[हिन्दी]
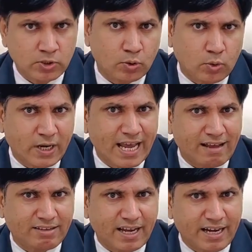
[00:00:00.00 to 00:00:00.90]
जो गुर्गे
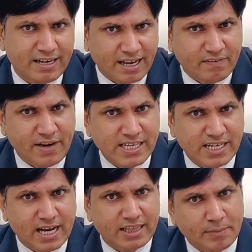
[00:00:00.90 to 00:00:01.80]
आते हैं रिकवरी
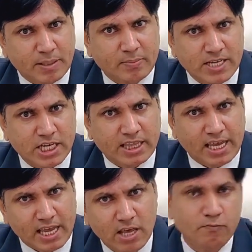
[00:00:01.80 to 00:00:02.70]
एजेंट आते हैं बदमाश आते
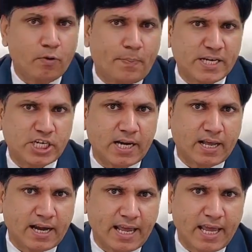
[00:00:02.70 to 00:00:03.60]
हैं वो परेशान
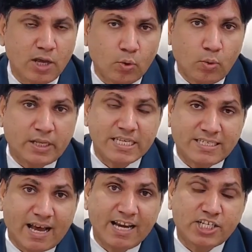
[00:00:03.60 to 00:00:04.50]
कर रहे हैं उनकी
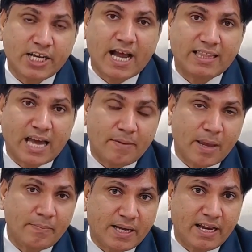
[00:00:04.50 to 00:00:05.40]
सारी शिकायत
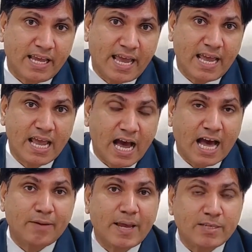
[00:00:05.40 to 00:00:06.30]
आरबीआई में करिए
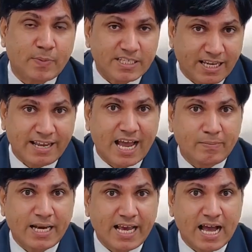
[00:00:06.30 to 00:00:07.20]
आरबीआई इस पर संज्ञान
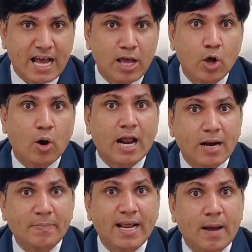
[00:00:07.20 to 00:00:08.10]
मिलेगा और
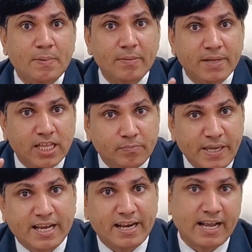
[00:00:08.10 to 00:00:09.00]
आरबीआई आपकी मदद
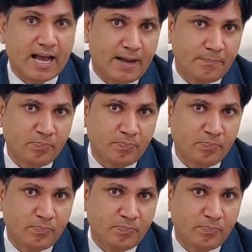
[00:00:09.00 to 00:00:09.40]
भी करेगा